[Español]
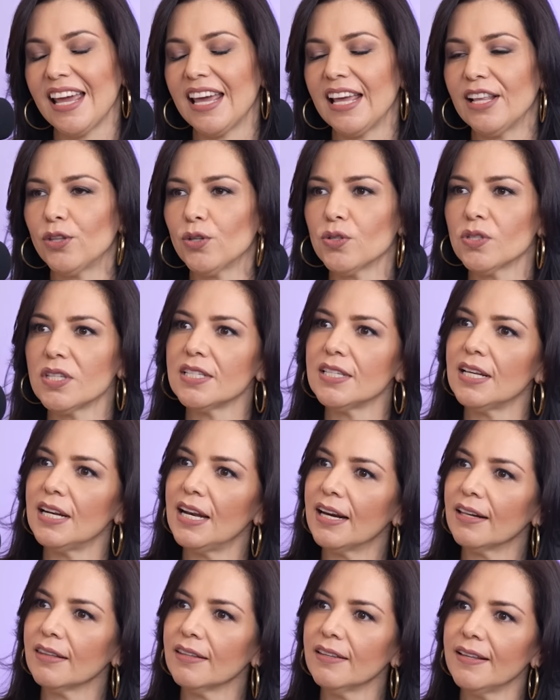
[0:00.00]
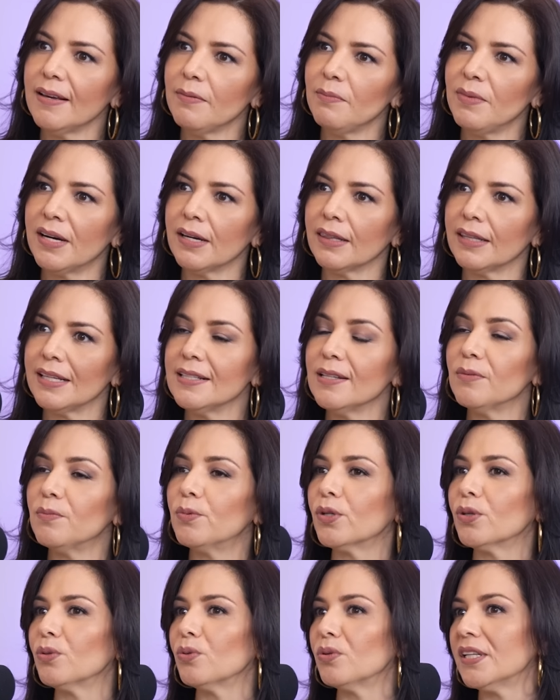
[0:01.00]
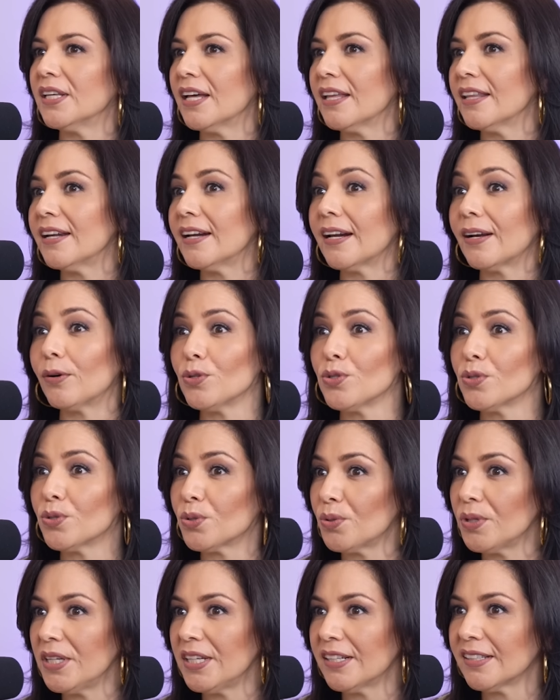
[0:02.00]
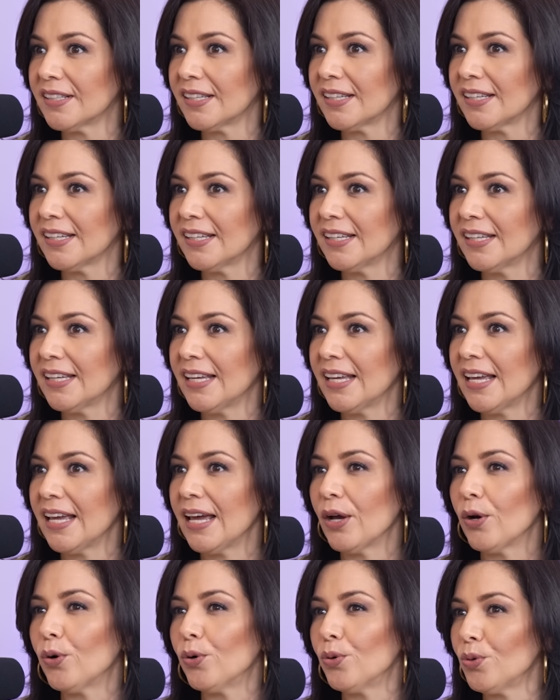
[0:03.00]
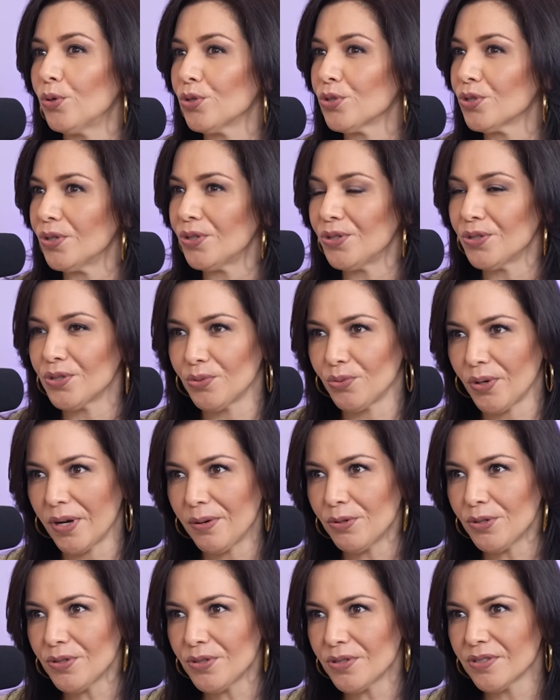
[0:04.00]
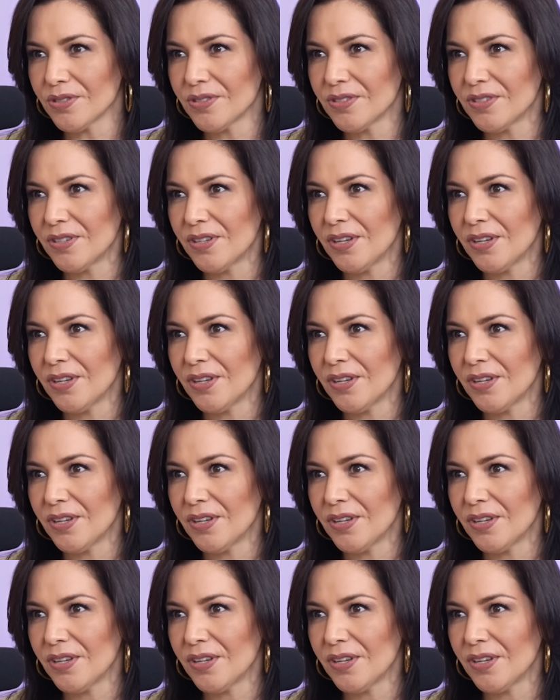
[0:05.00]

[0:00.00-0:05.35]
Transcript: Entonces el arte de amarte es la oportunidad de reconstruirte con unos ojos nuevos.